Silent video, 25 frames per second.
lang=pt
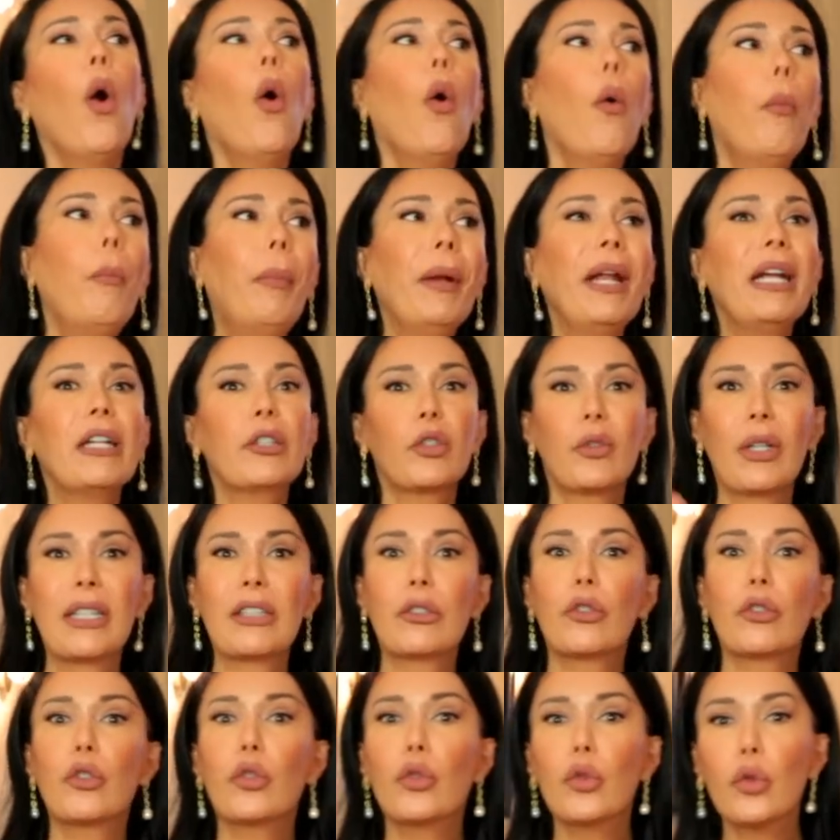O preço
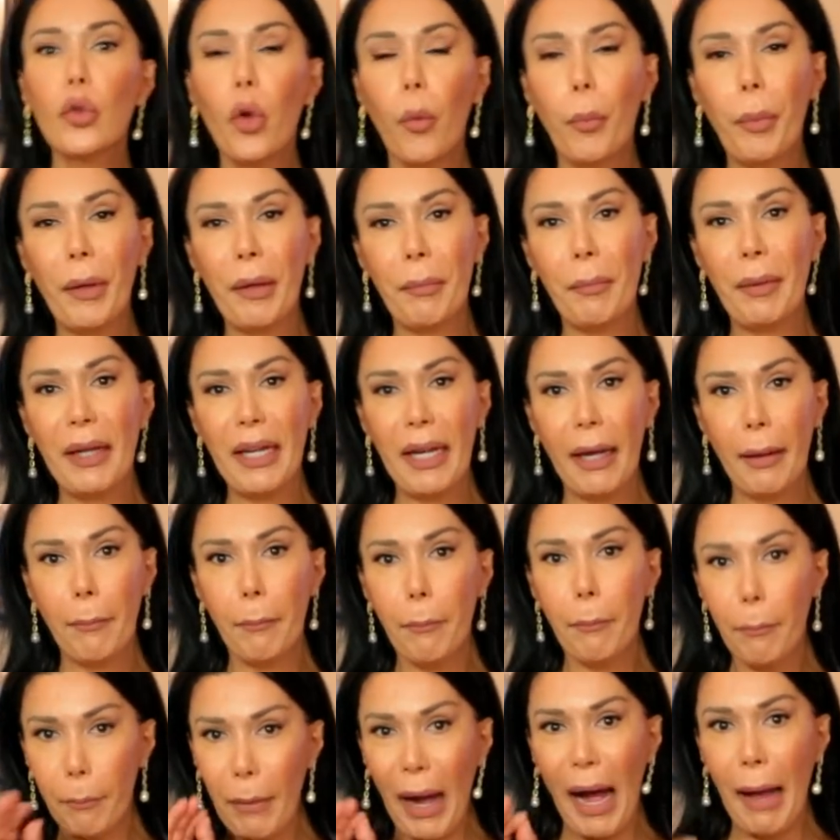é super bem
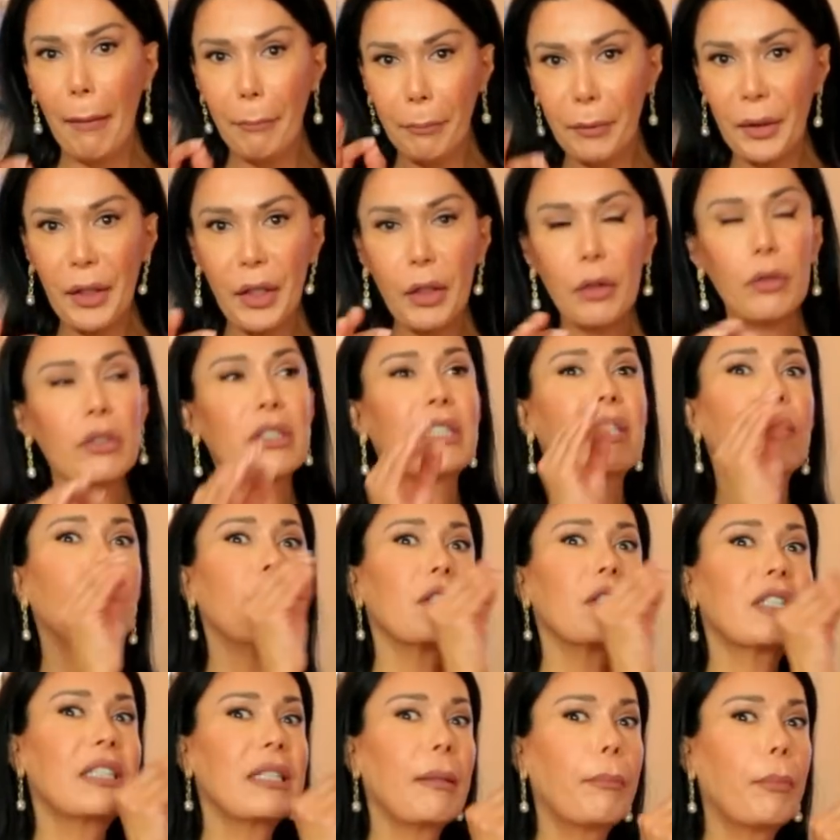amigo se
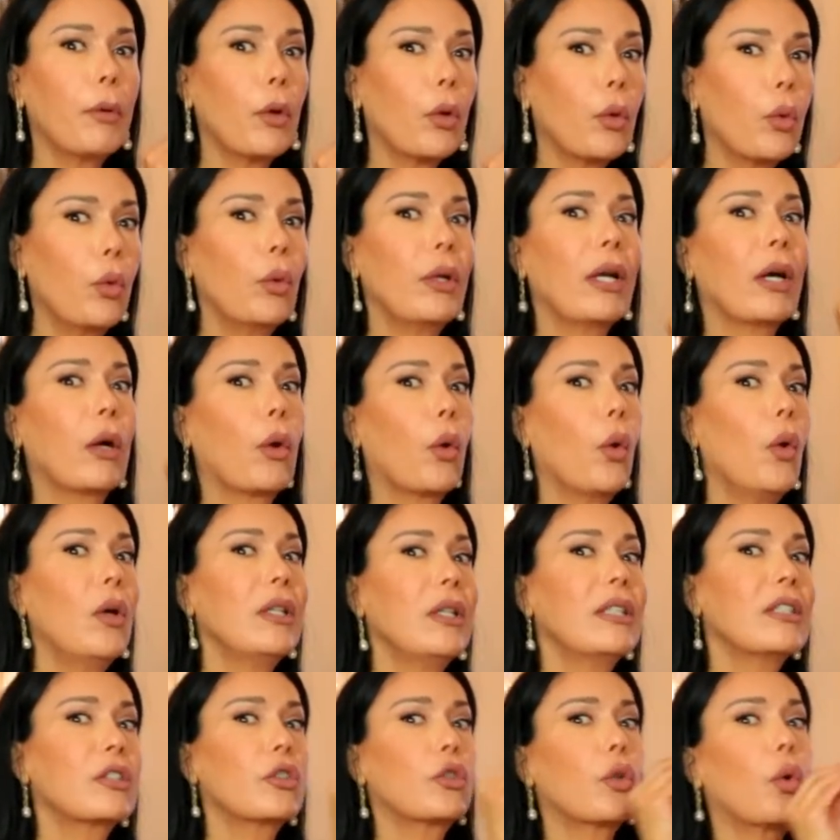você procura
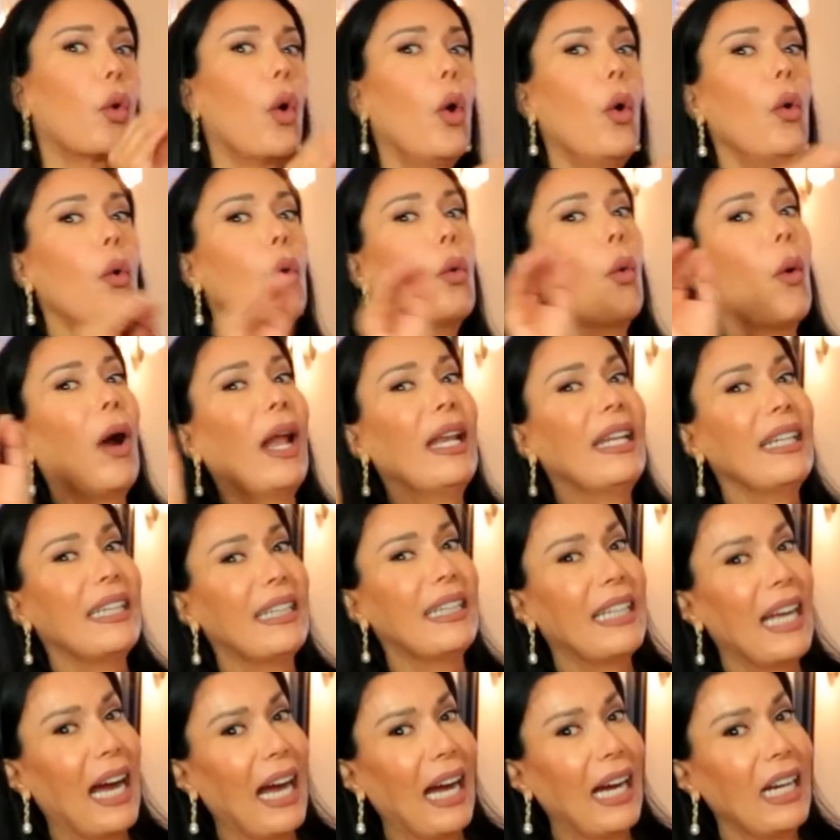coisas com
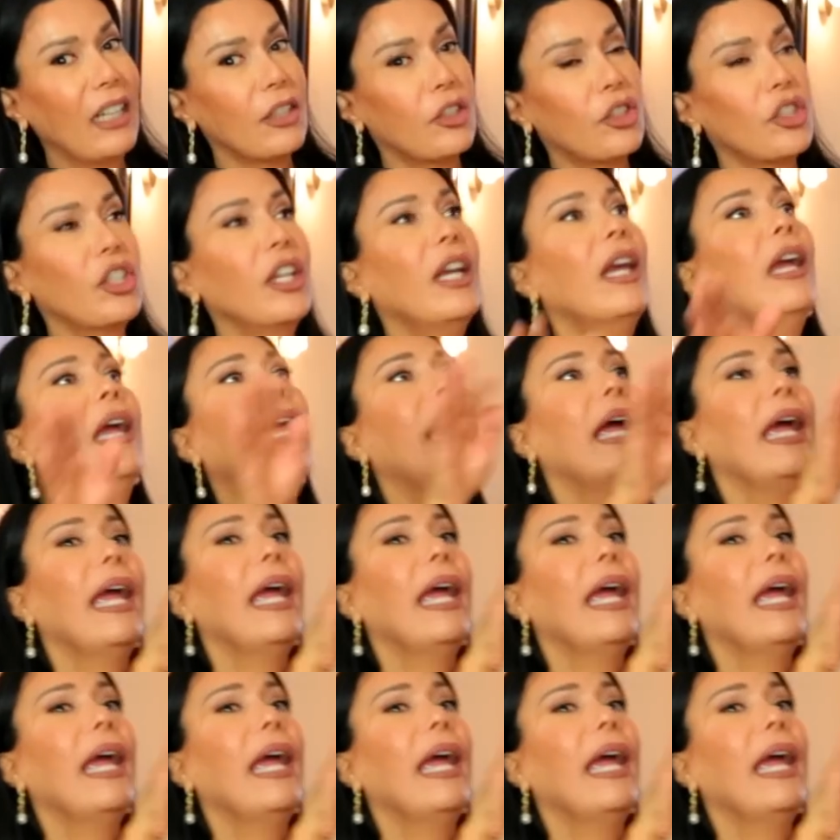qualidade